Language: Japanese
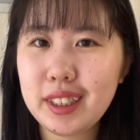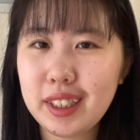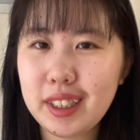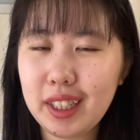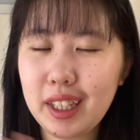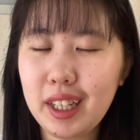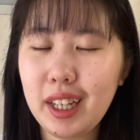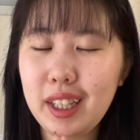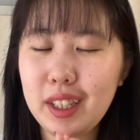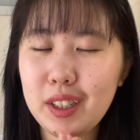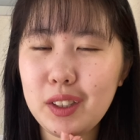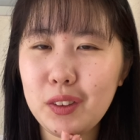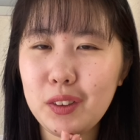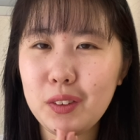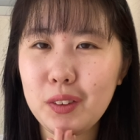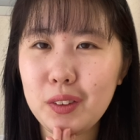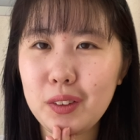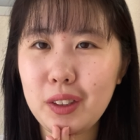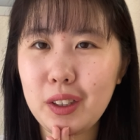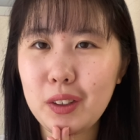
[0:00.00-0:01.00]
はい、とい
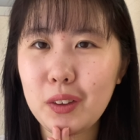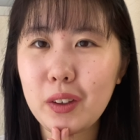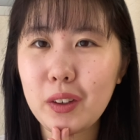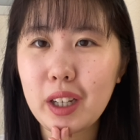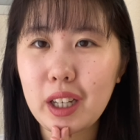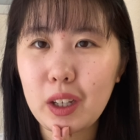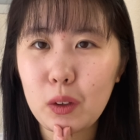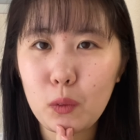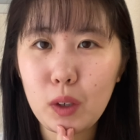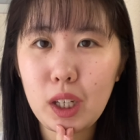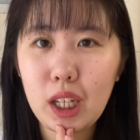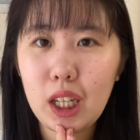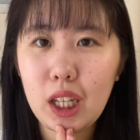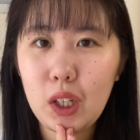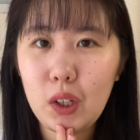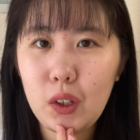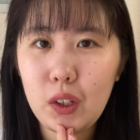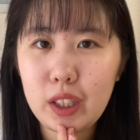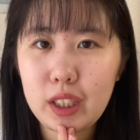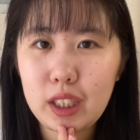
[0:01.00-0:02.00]
うことで今回は
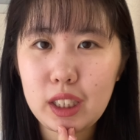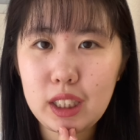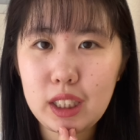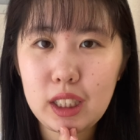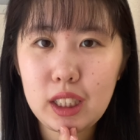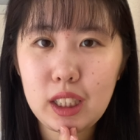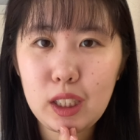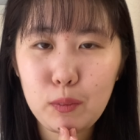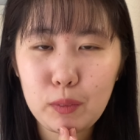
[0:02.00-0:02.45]
私